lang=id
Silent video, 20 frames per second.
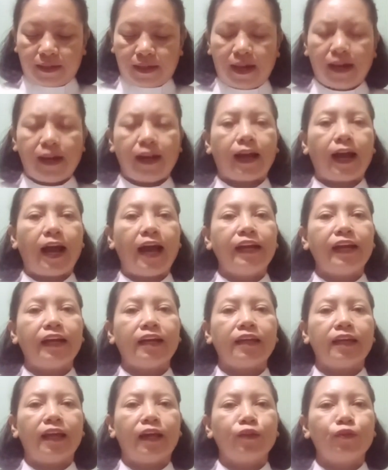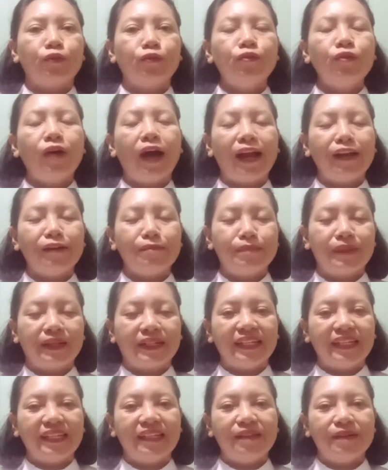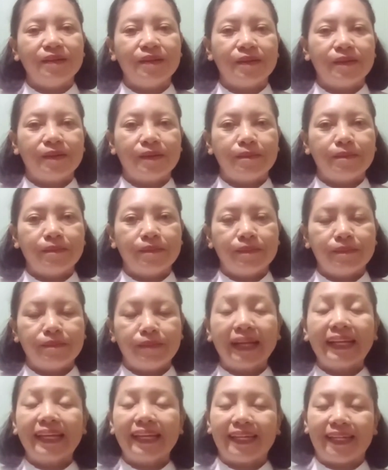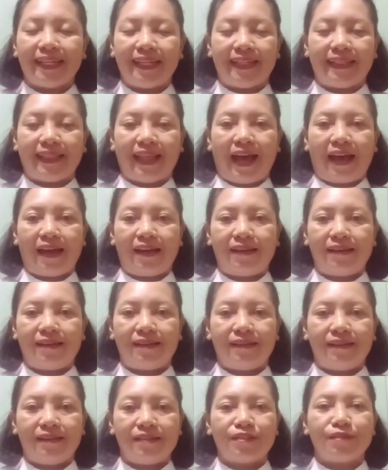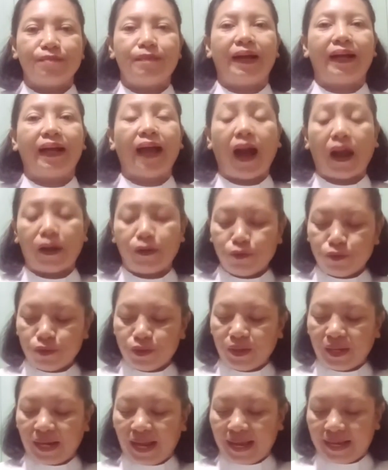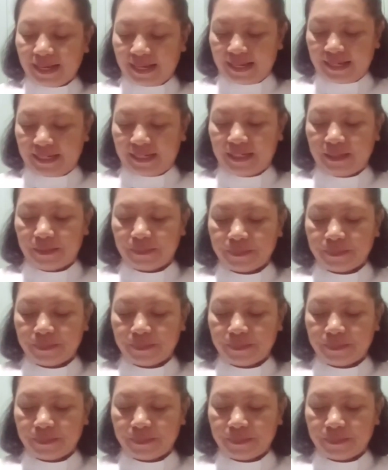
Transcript: Anak-anak yang Tuhan beri bagi kita sebagai anugerah ini